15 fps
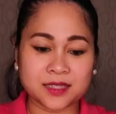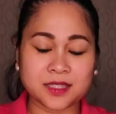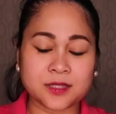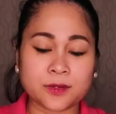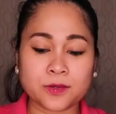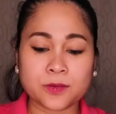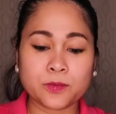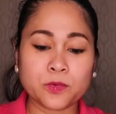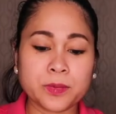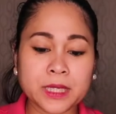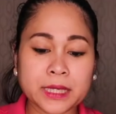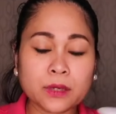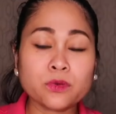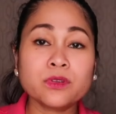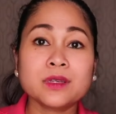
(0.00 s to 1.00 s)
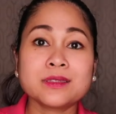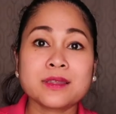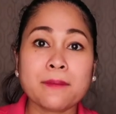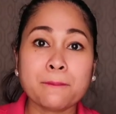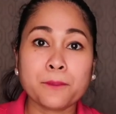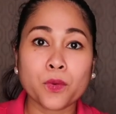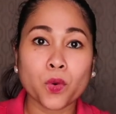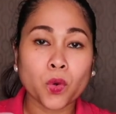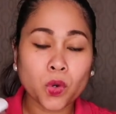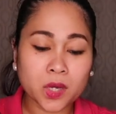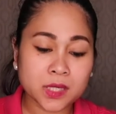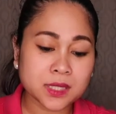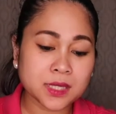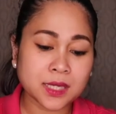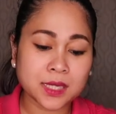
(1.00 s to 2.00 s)
so, bumili ako ng sampo
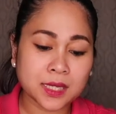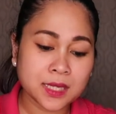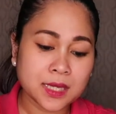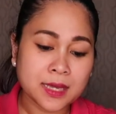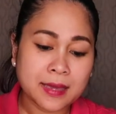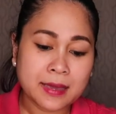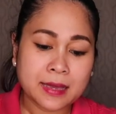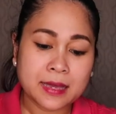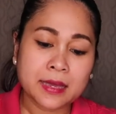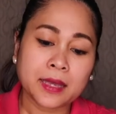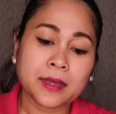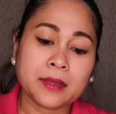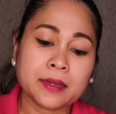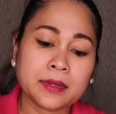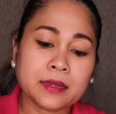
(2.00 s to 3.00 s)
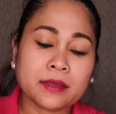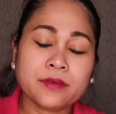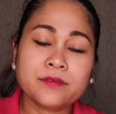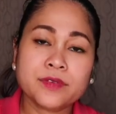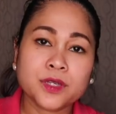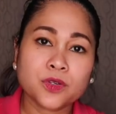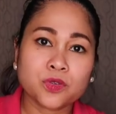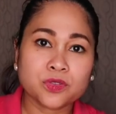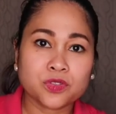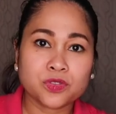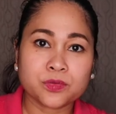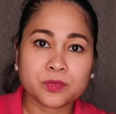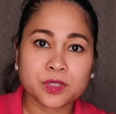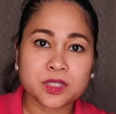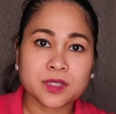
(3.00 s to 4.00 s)
kasi and every
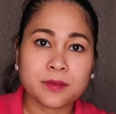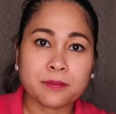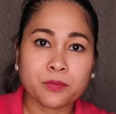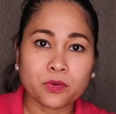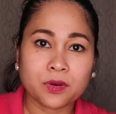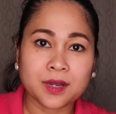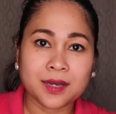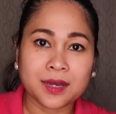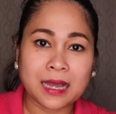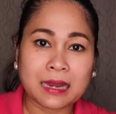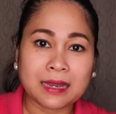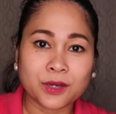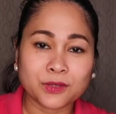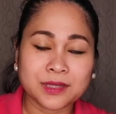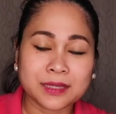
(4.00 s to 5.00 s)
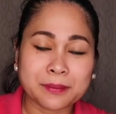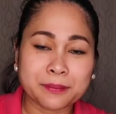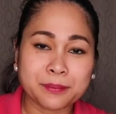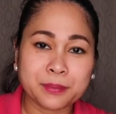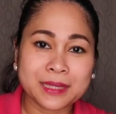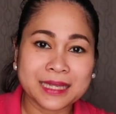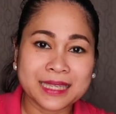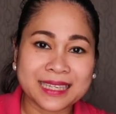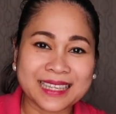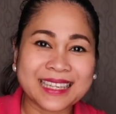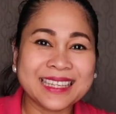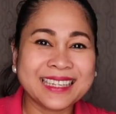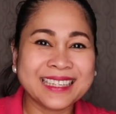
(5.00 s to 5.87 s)
customer, sampo lang allowed na bilhin.